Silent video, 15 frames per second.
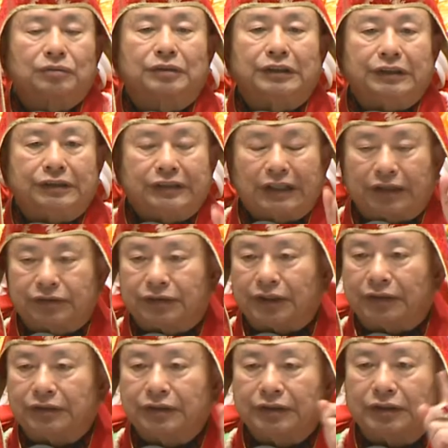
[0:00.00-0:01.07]
底下
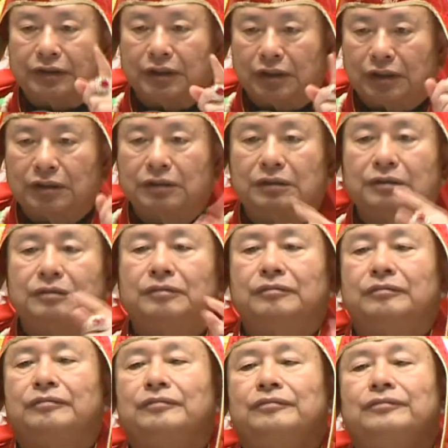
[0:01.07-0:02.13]
乘以二，
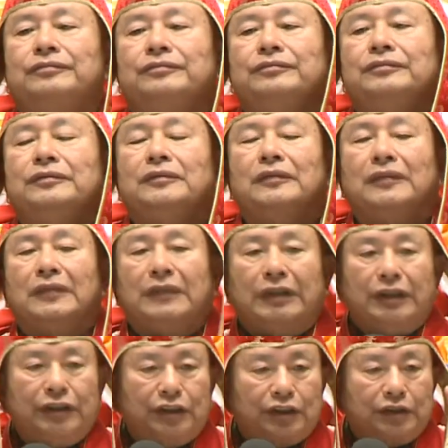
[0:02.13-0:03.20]

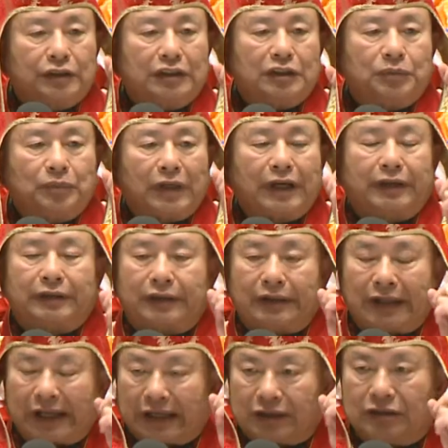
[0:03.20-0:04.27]
一个礼拜
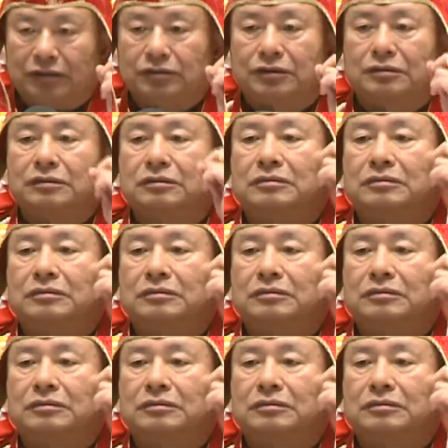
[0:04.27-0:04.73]
来一次。